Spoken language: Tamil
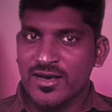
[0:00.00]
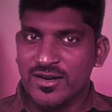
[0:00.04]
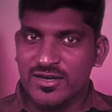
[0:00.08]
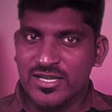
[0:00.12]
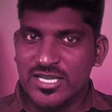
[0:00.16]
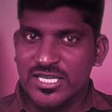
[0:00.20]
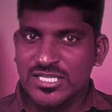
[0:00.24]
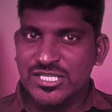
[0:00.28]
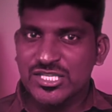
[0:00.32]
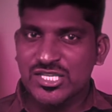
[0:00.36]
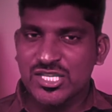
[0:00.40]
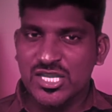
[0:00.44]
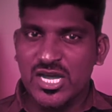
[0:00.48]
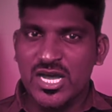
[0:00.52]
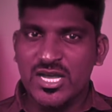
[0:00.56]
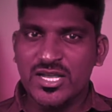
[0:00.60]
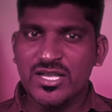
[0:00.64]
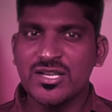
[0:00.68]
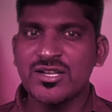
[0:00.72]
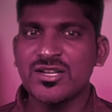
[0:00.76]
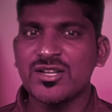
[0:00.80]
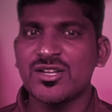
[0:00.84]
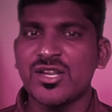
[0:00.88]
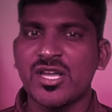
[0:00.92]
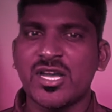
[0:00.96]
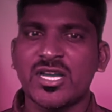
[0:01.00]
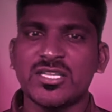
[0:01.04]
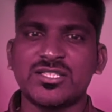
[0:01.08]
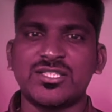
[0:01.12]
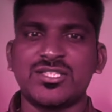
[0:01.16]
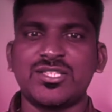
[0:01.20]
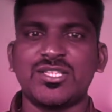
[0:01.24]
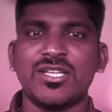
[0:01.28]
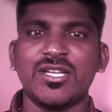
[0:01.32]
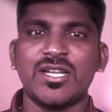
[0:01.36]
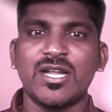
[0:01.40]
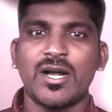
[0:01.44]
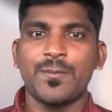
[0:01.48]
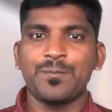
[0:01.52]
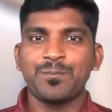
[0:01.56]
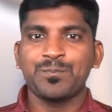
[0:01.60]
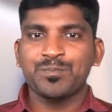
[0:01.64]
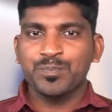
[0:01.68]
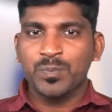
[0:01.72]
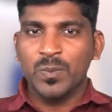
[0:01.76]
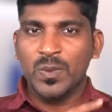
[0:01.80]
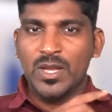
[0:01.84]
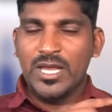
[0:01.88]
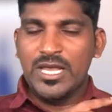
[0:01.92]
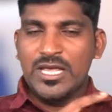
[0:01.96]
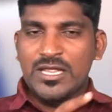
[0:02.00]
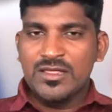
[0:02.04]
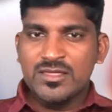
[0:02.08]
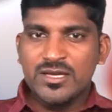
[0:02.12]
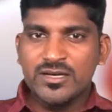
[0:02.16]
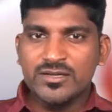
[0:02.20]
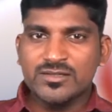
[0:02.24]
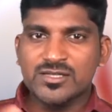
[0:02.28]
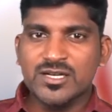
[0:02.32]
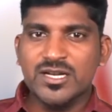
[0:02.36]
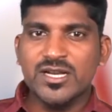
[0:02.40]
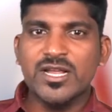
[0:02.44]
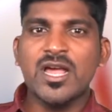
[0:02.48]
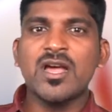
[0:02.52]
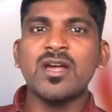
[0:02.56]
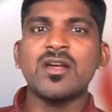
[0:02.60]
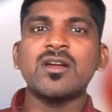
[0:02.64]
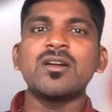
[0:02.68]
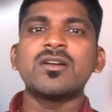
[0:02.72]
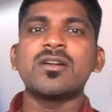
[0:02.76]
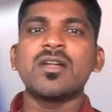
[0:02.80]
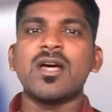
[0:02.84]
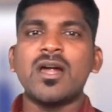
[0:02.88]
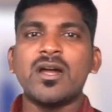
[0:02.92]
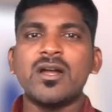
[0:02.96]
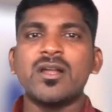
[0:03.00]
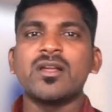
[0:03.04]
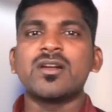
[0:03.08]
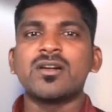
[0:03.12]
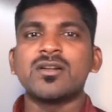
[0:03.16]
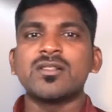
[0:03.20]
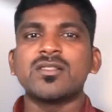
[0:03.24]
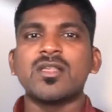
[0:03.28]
ரஷ்யா இந்தியா சீனா இந்த ட்ரையாங்கிள் நாடுகள்